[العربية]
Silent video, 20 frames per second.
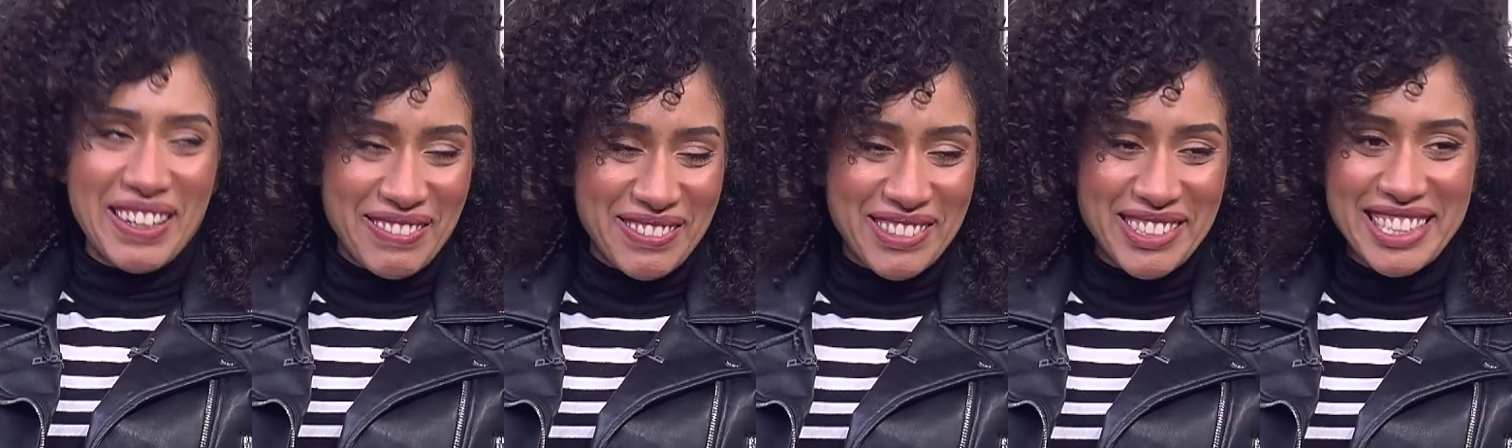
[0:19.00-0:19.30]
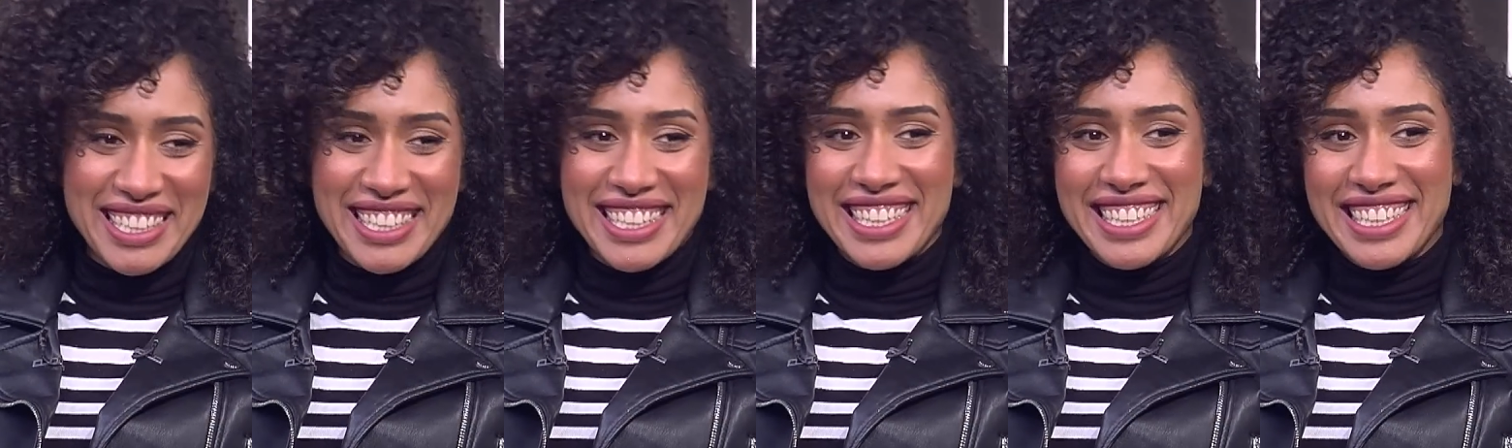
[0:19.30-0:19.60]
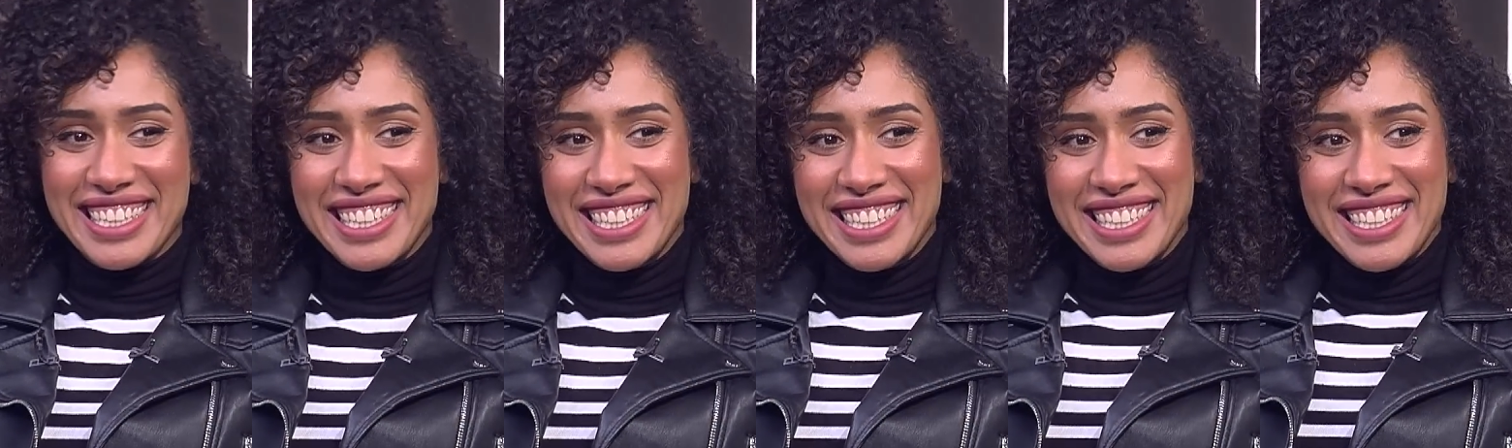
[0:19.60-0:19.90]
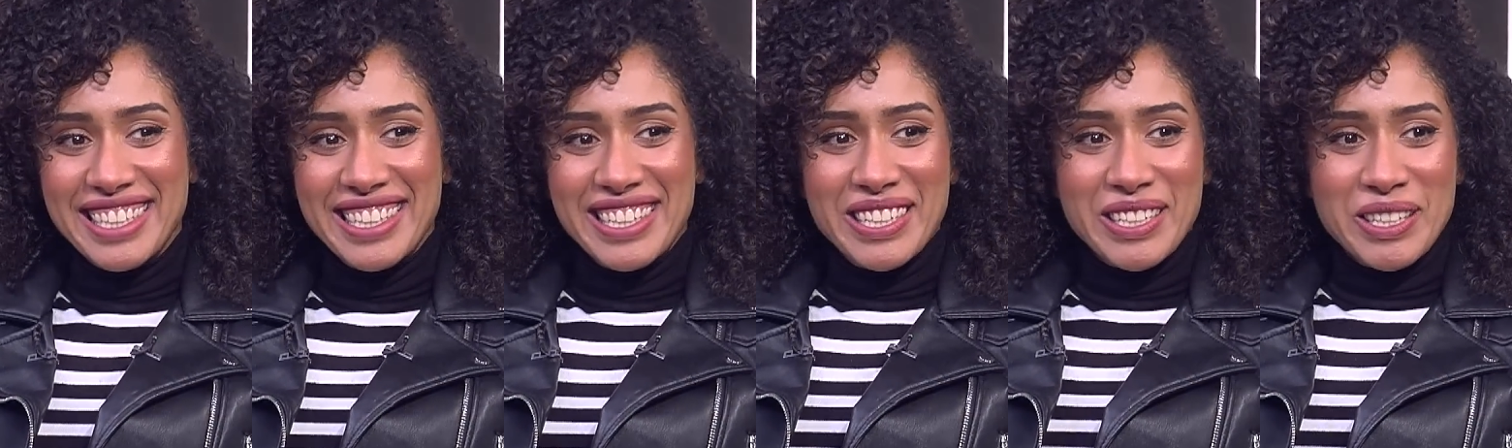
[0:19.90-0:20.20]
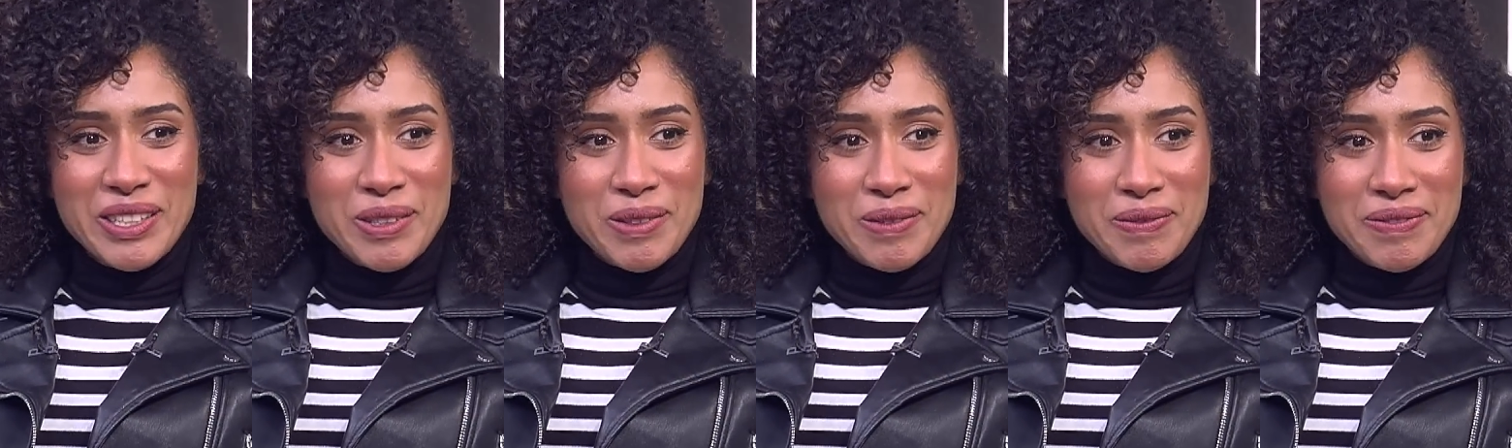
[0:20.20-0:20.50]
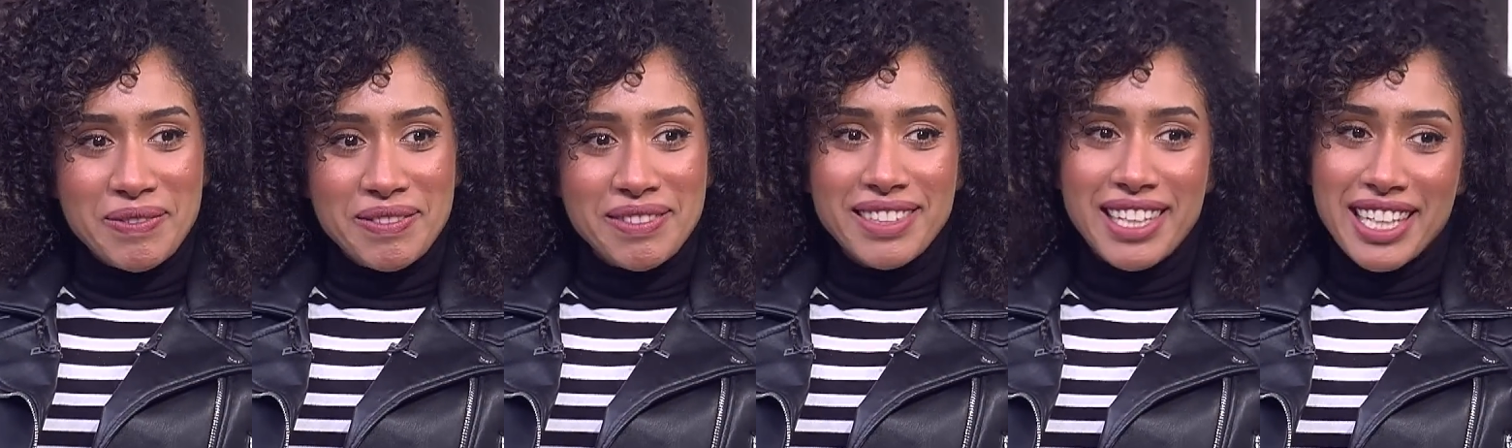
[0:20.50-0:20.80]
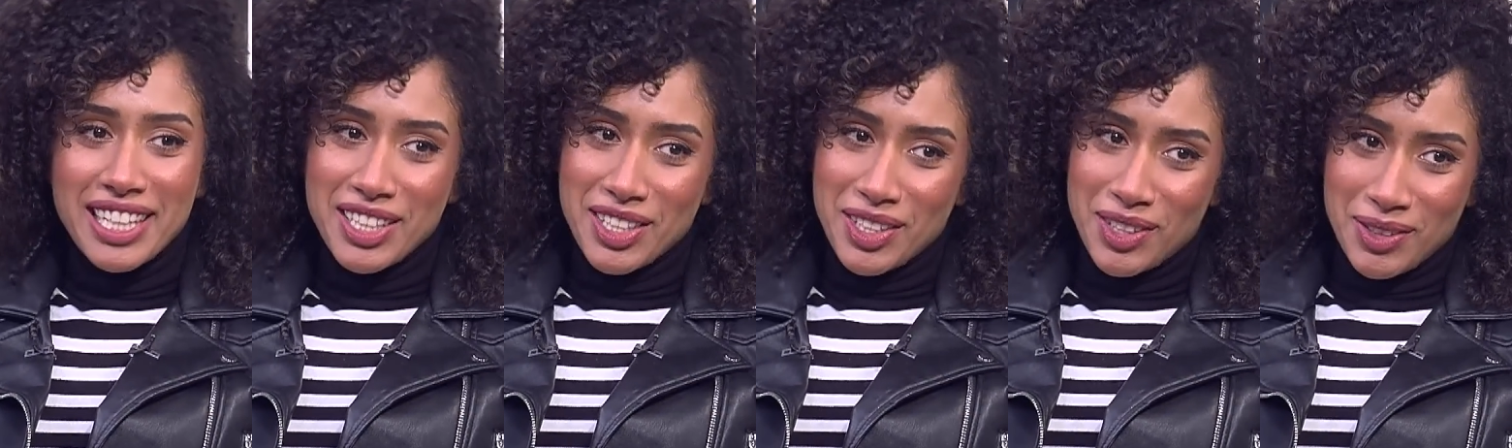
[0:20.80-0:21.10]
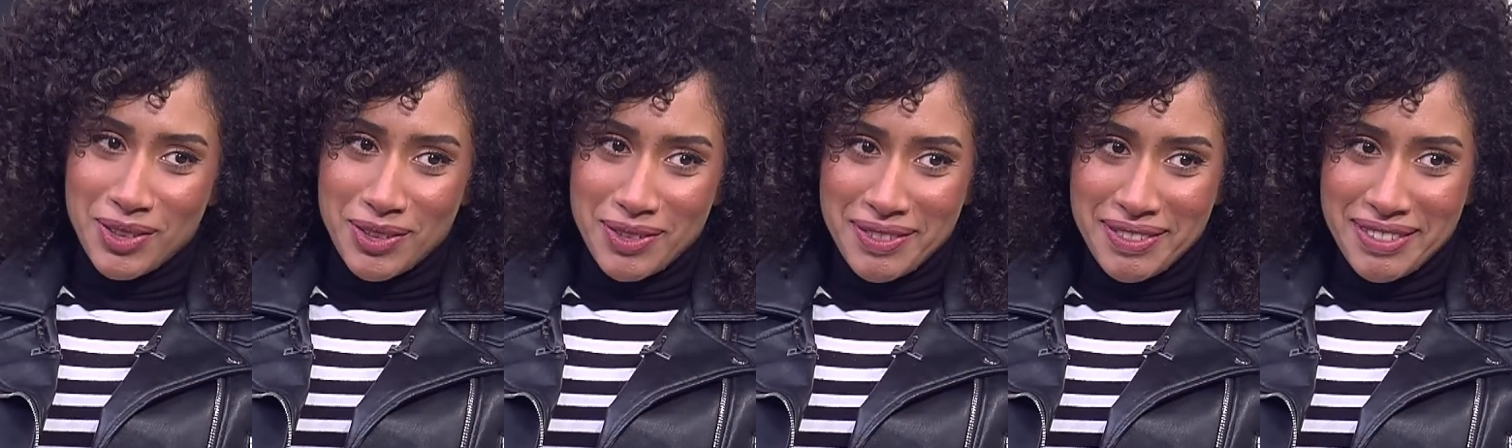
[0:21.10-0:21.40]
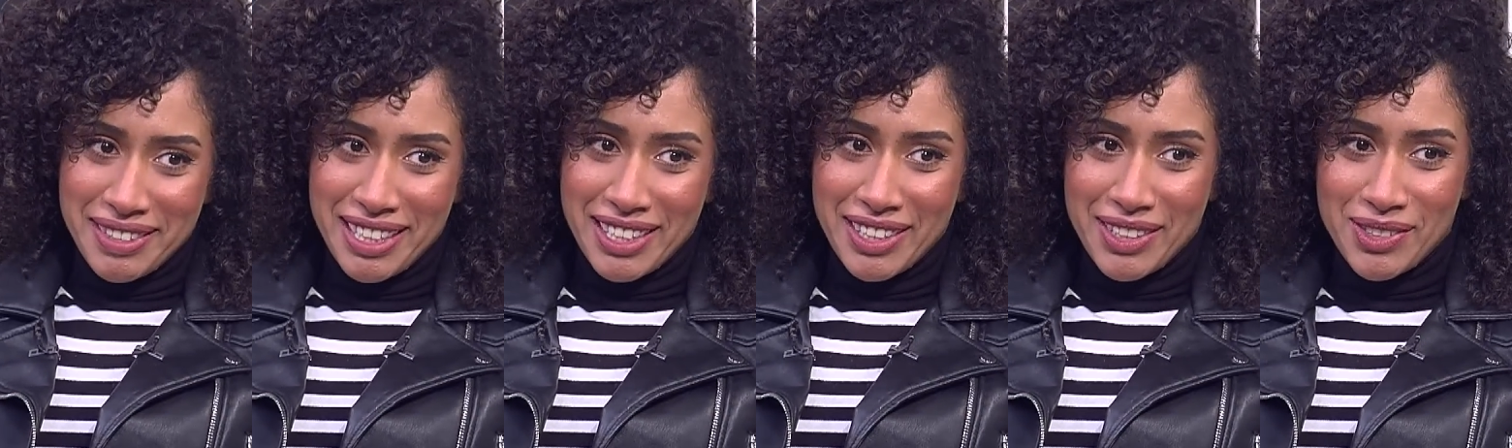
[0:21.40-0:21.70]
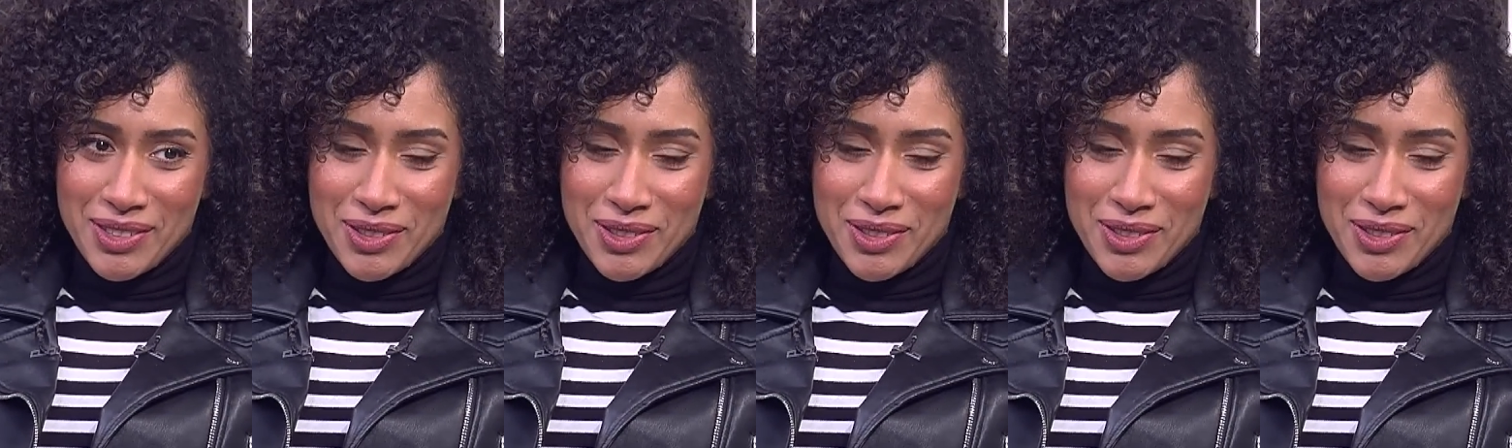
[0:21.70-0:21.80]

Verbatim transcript: الحمد لله اسمك حلو قوي ثانك يو ثانك يو